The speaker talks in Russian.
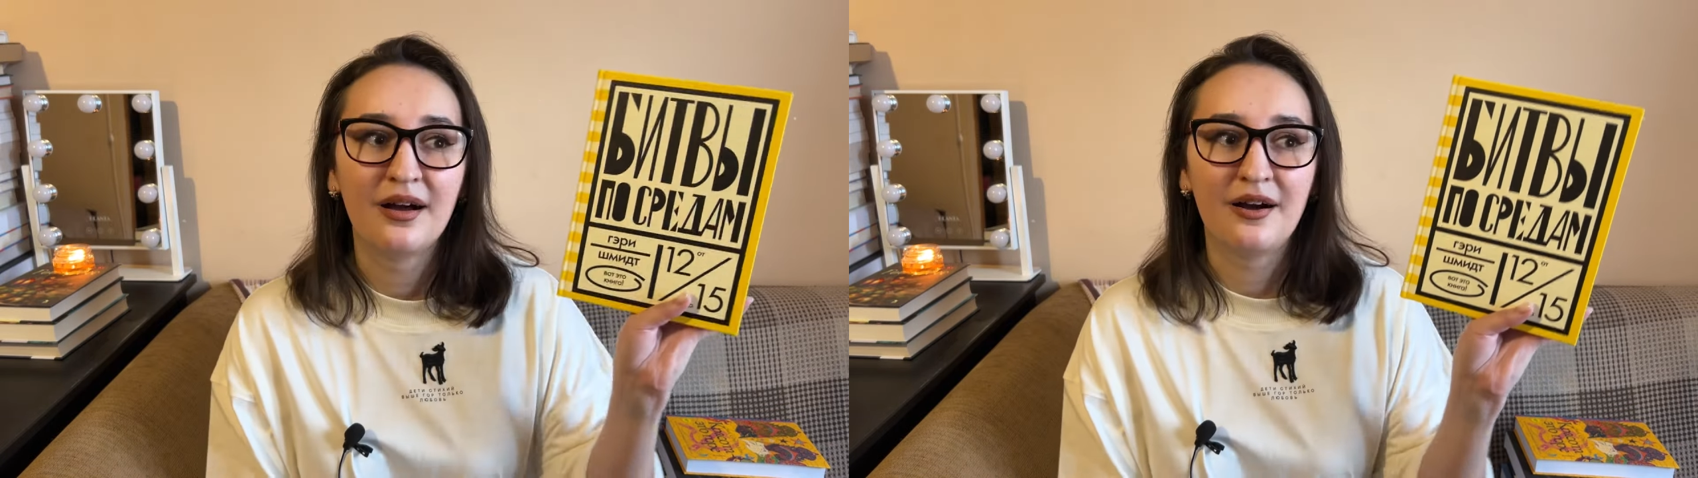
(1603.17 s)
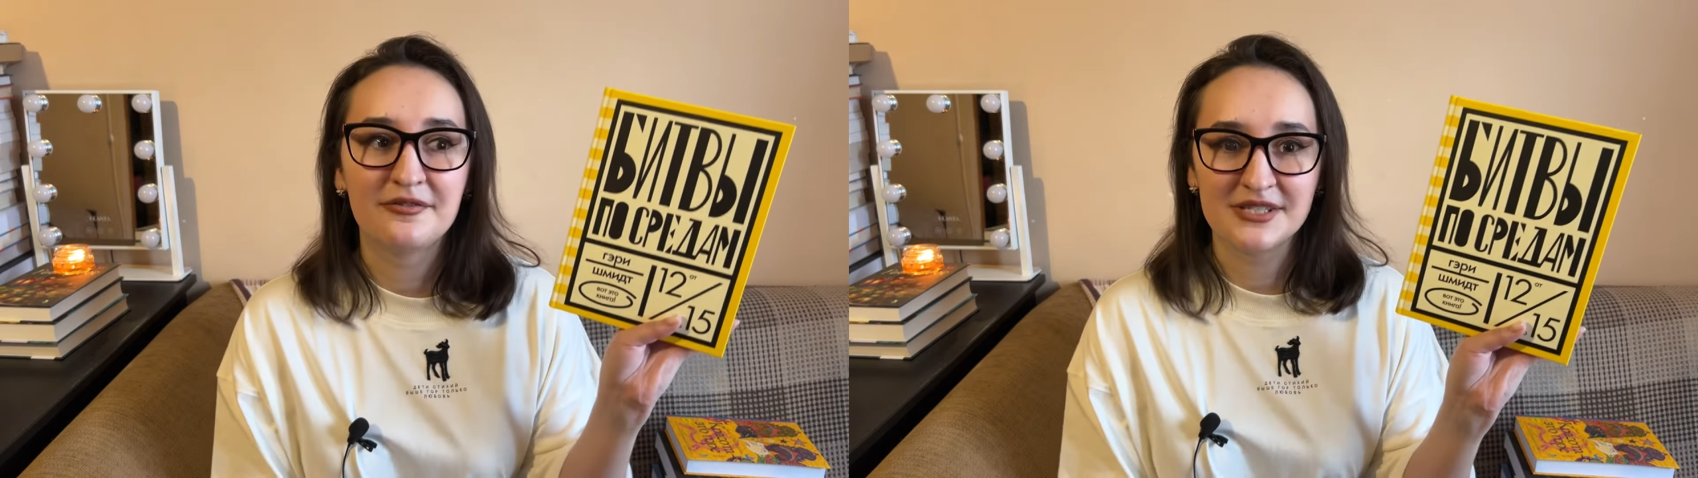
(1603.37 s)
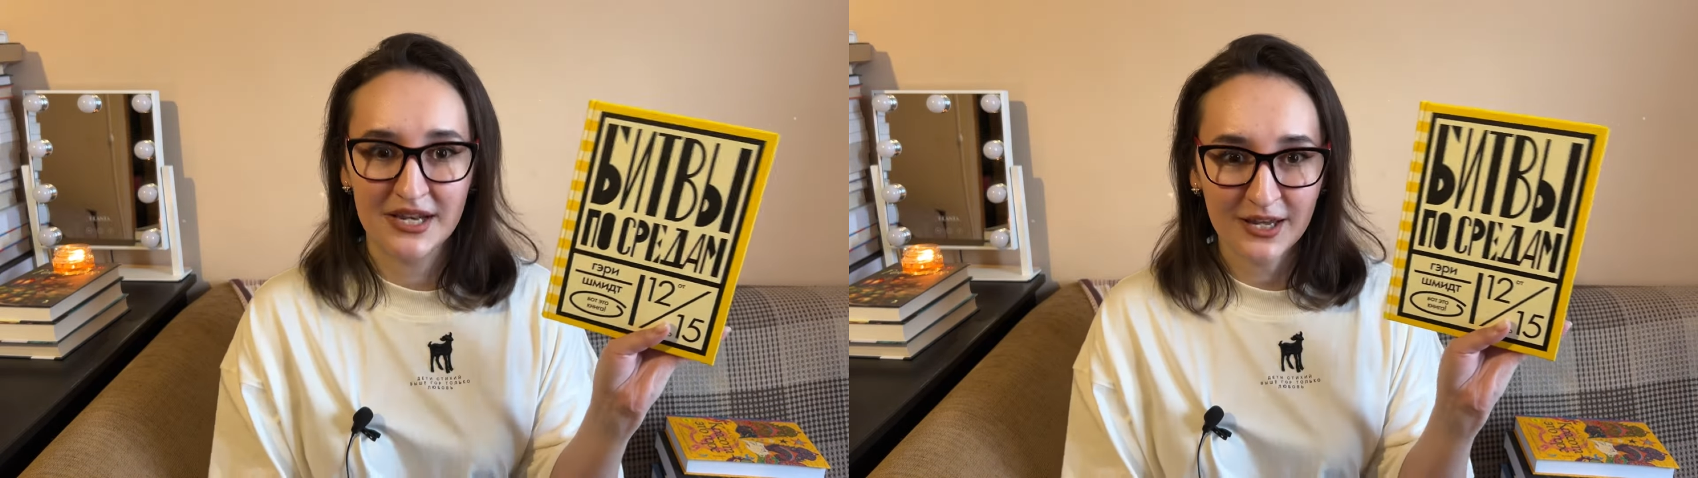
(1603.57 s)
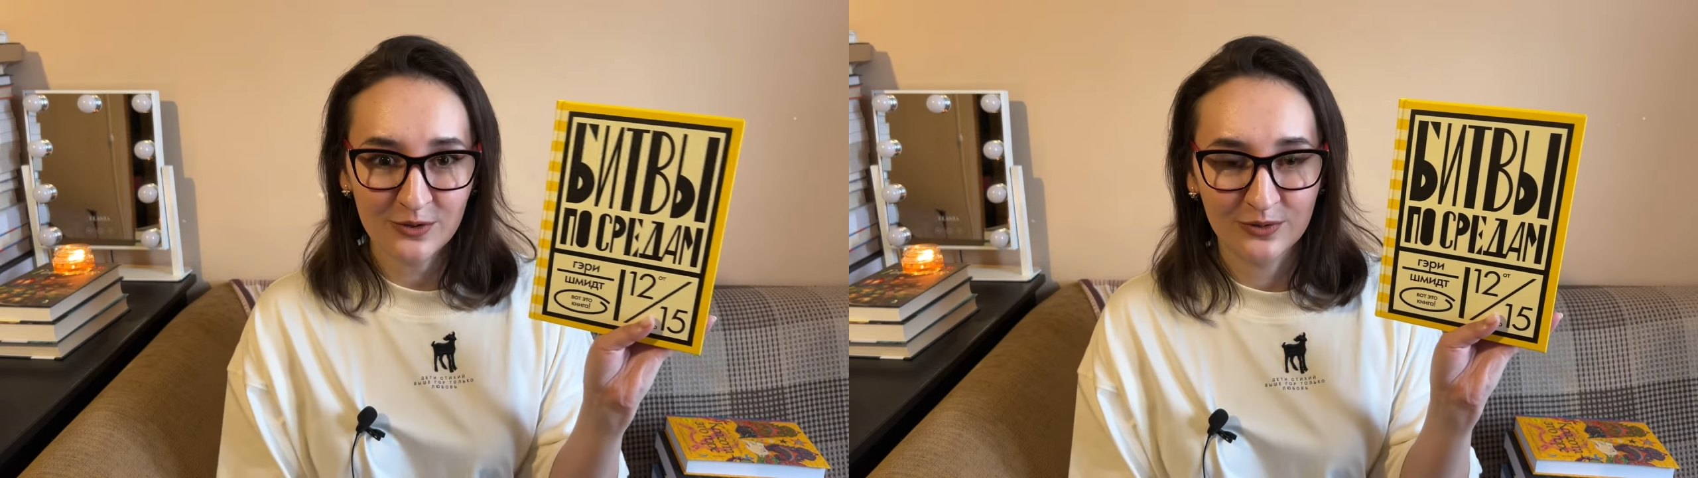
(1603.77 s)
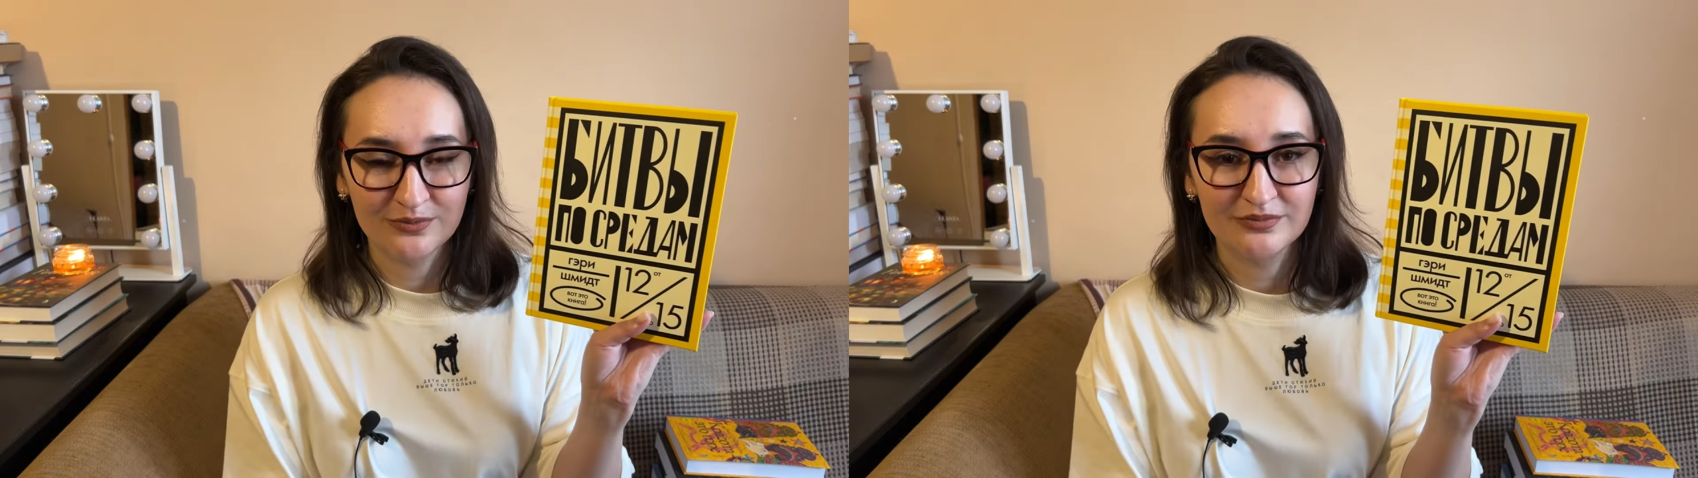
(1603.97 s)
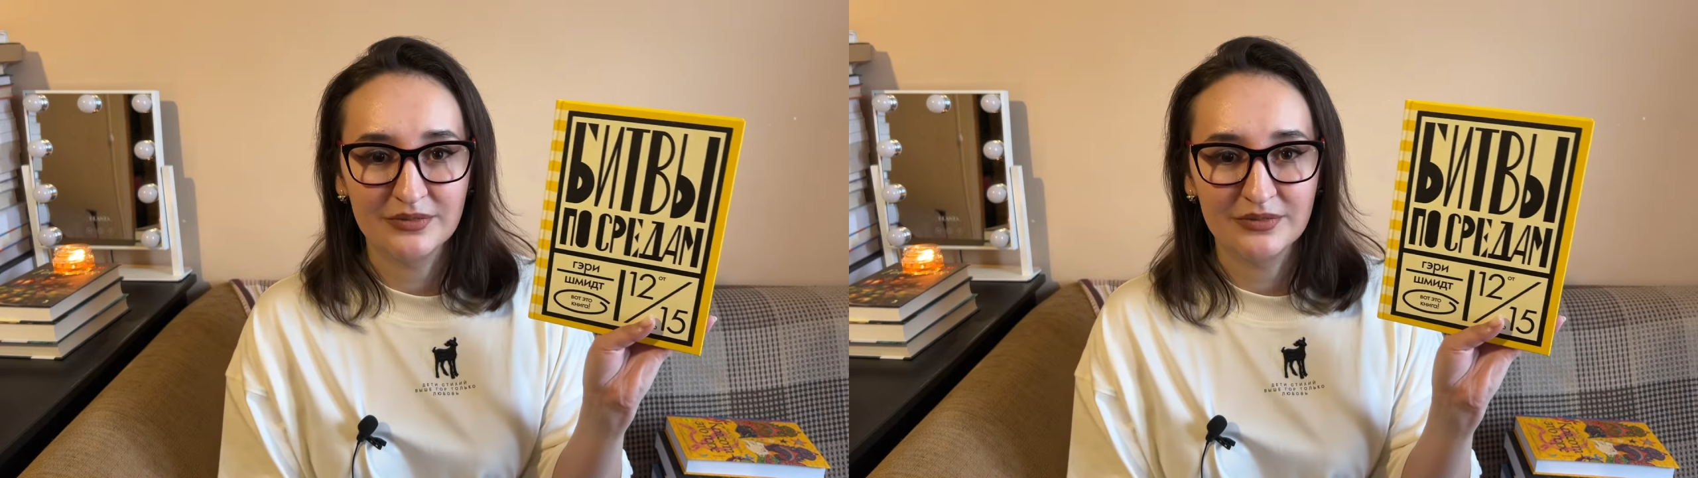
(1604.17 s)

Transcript: а в среду